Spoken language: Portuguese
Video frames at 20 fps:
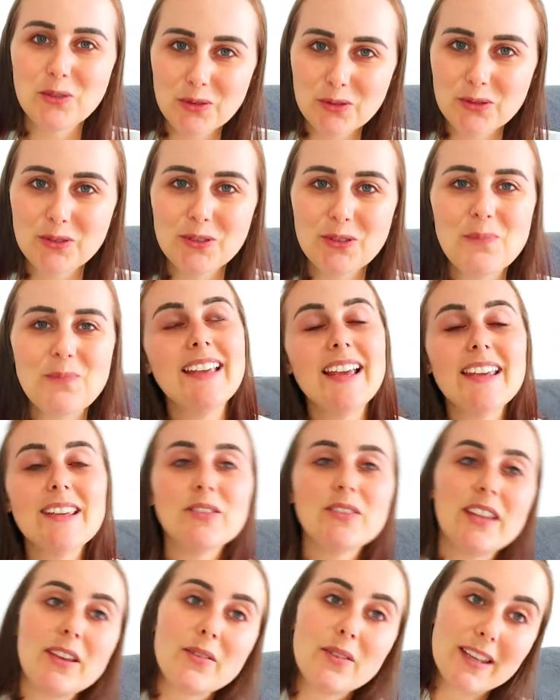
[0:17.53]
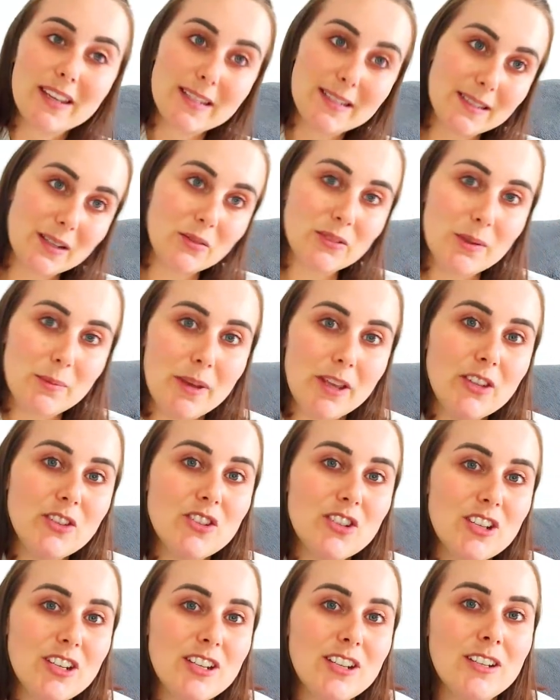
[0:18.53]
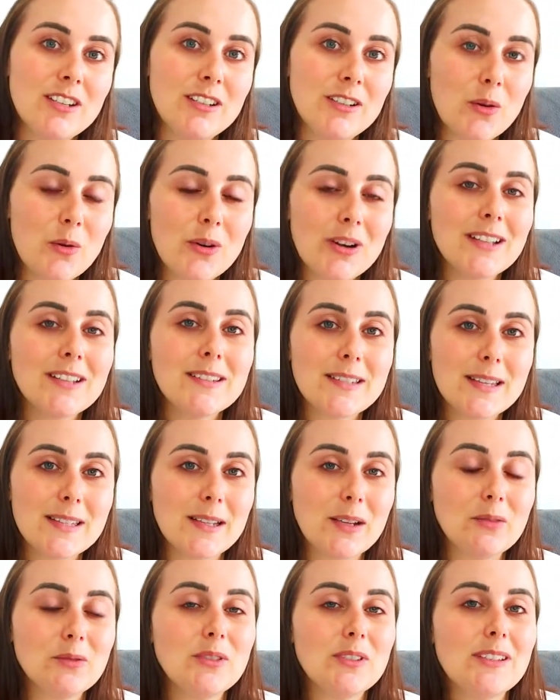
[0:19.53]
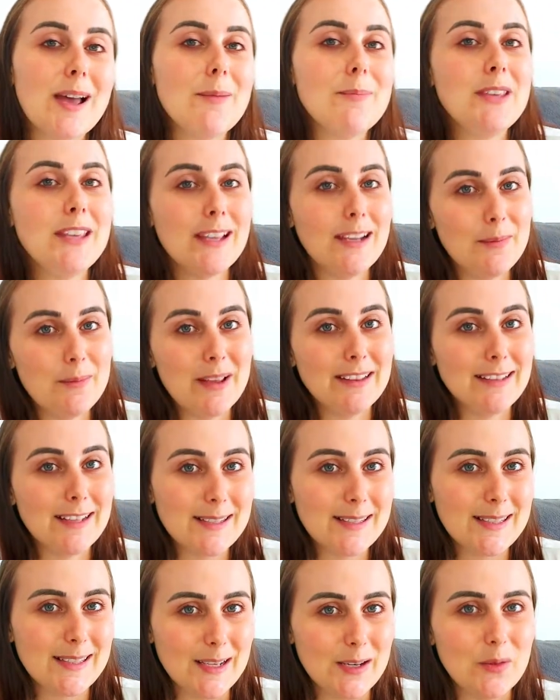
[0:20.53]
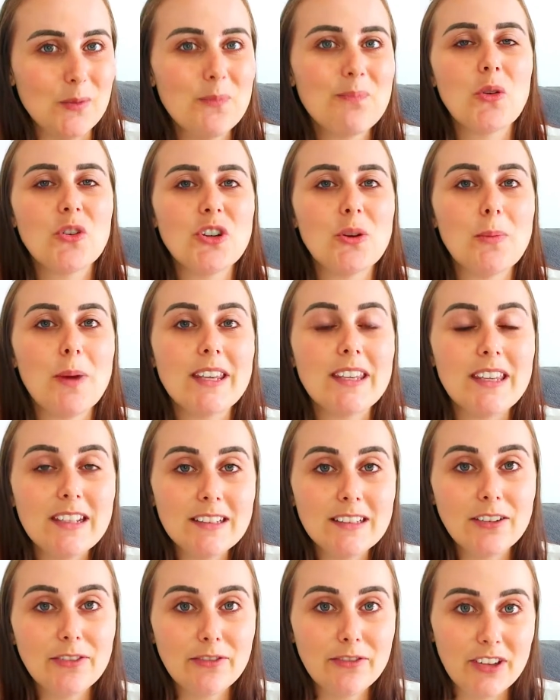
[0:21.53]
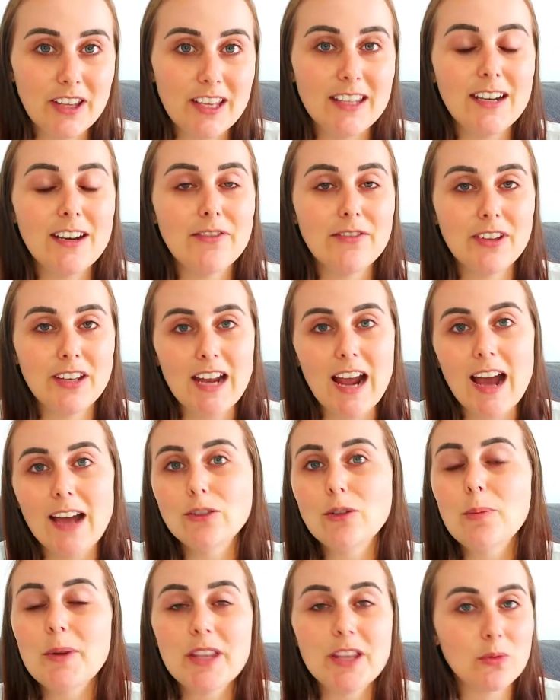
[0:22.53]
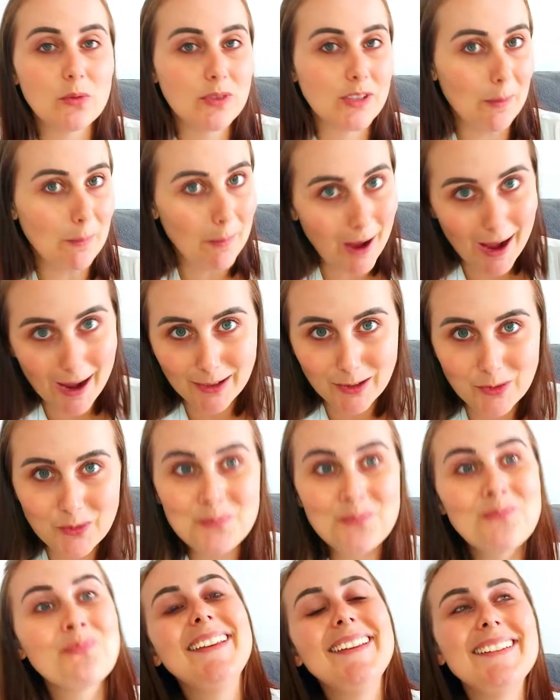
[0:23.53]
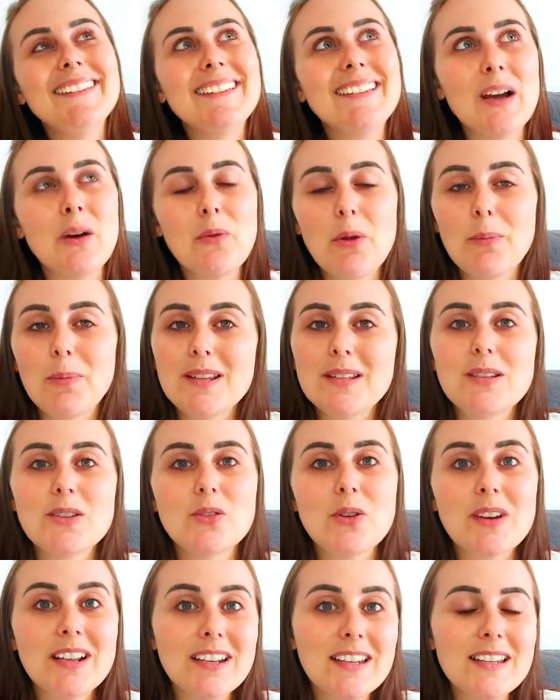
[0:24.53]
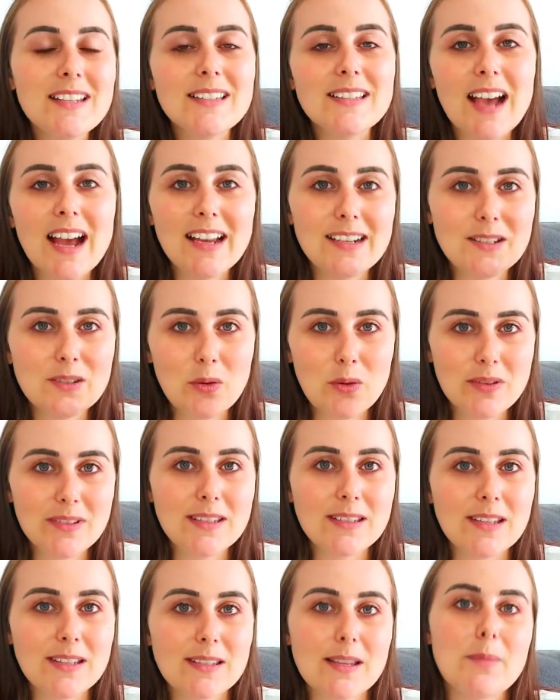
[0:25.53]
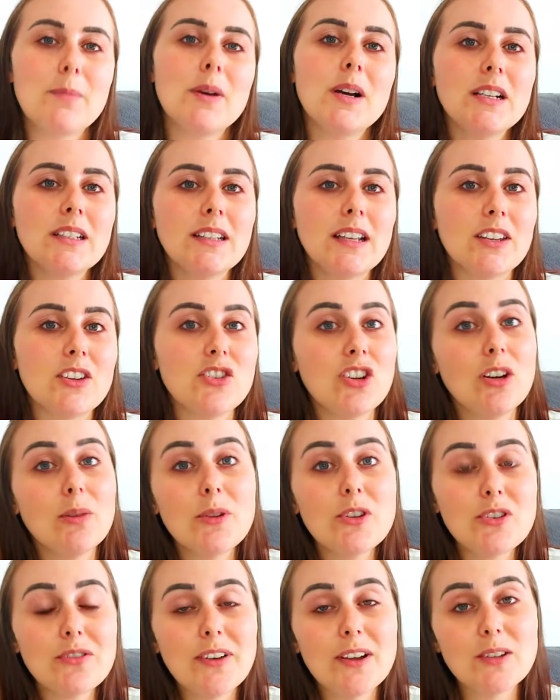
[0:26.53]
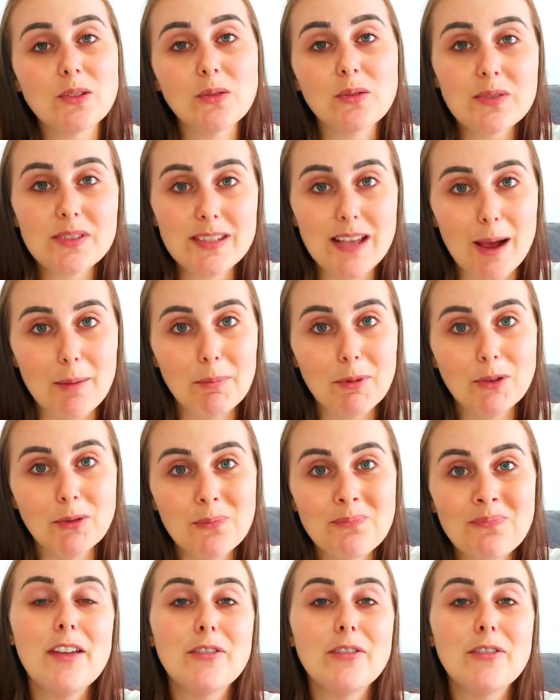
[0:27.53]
tudo. E aí eu tenho uma questão também de organização da minha alimentação. Hoje é uma quinta-feira, é feriado, amanhã é um trabalho, então eu preciso organizar as coisas da semana, que geralmente eu faço no sábado.